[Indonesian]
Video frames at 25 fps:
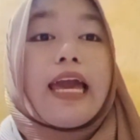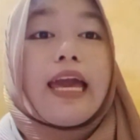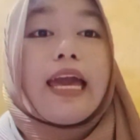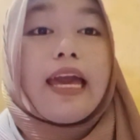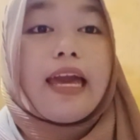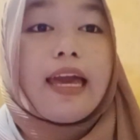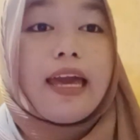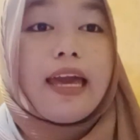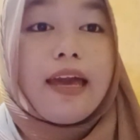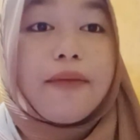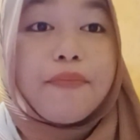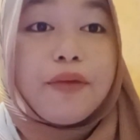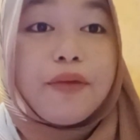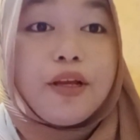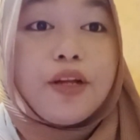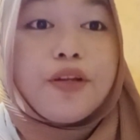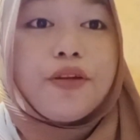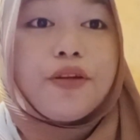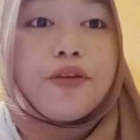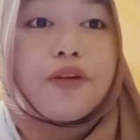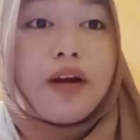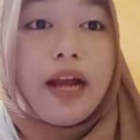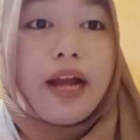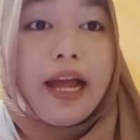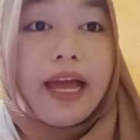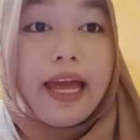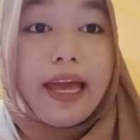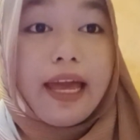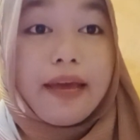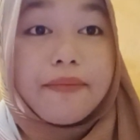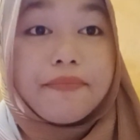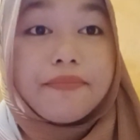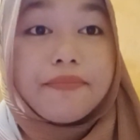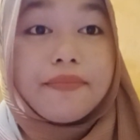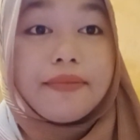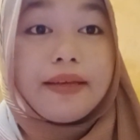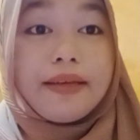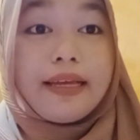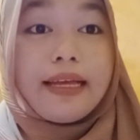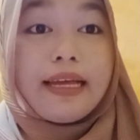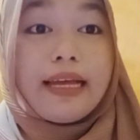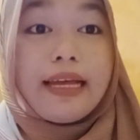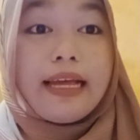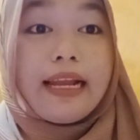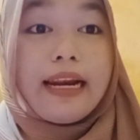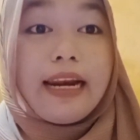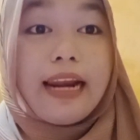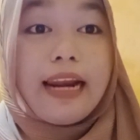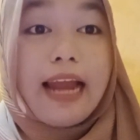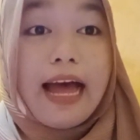Emil Durheim
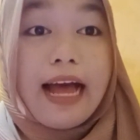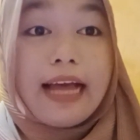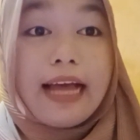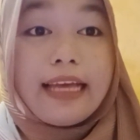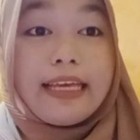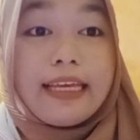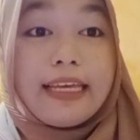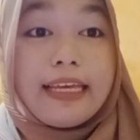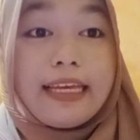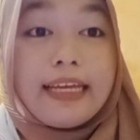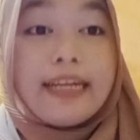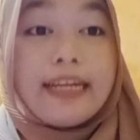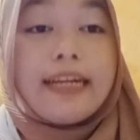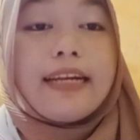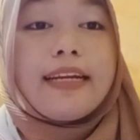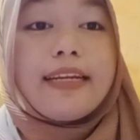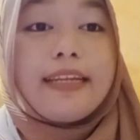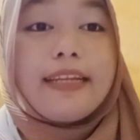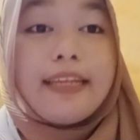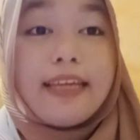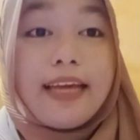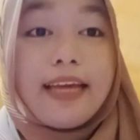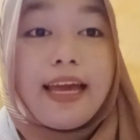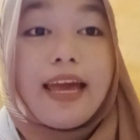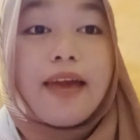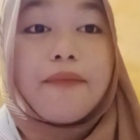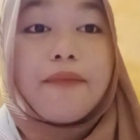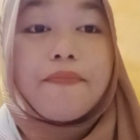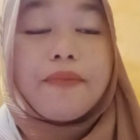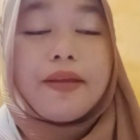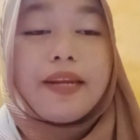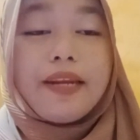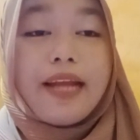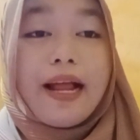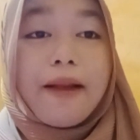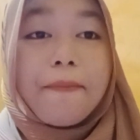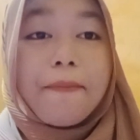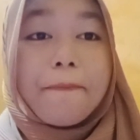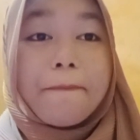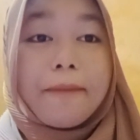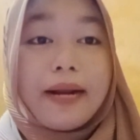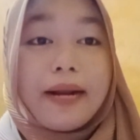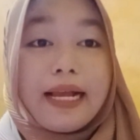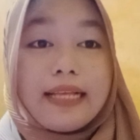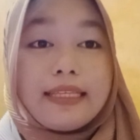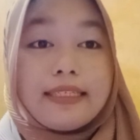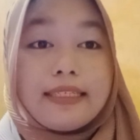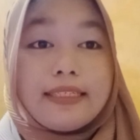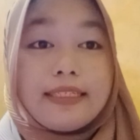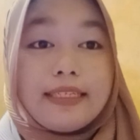lahir di Epinal,
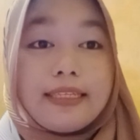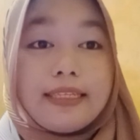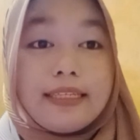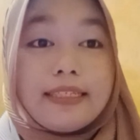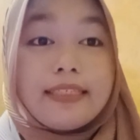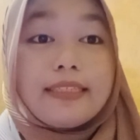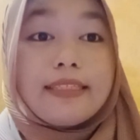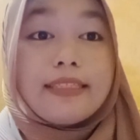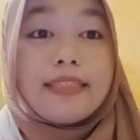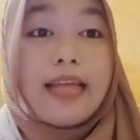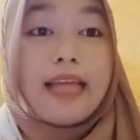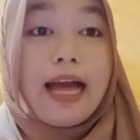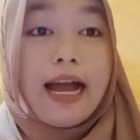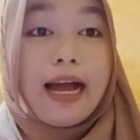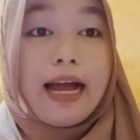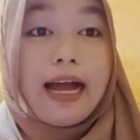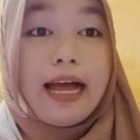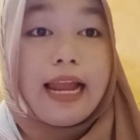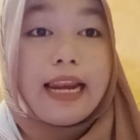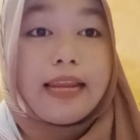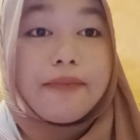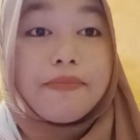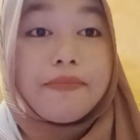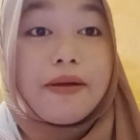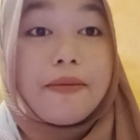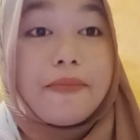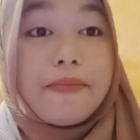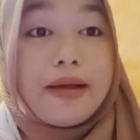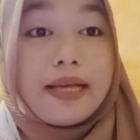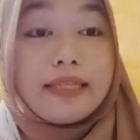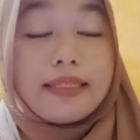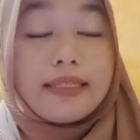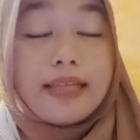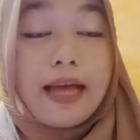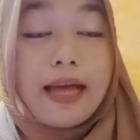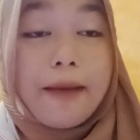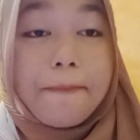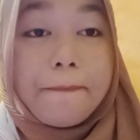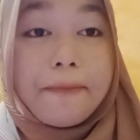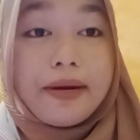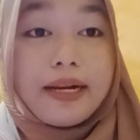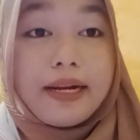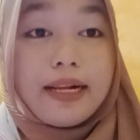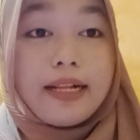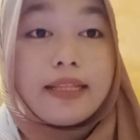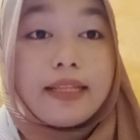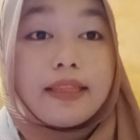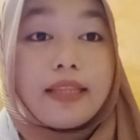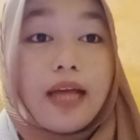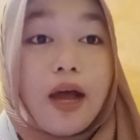Prancis tanggal 15
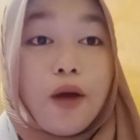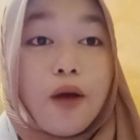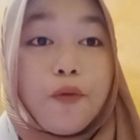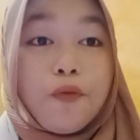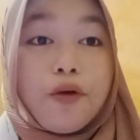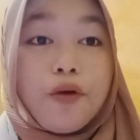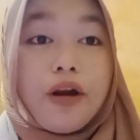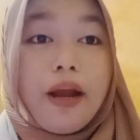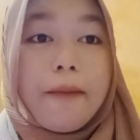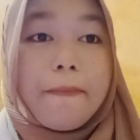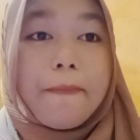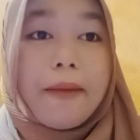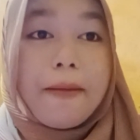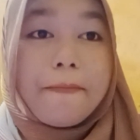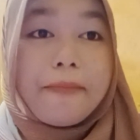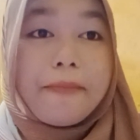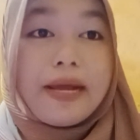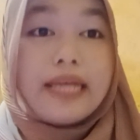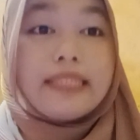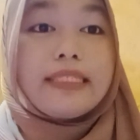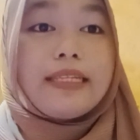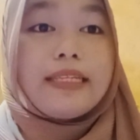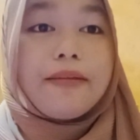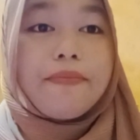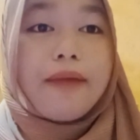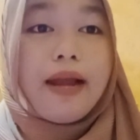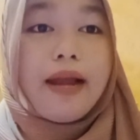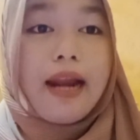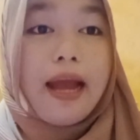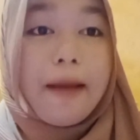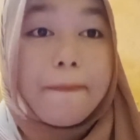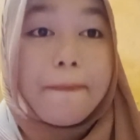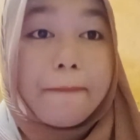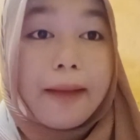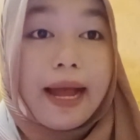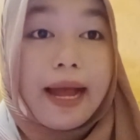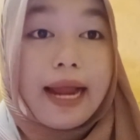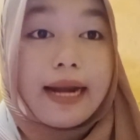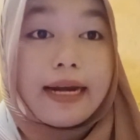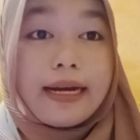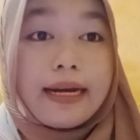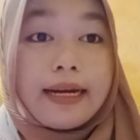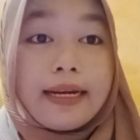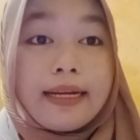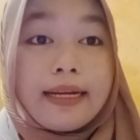April tahun 1858.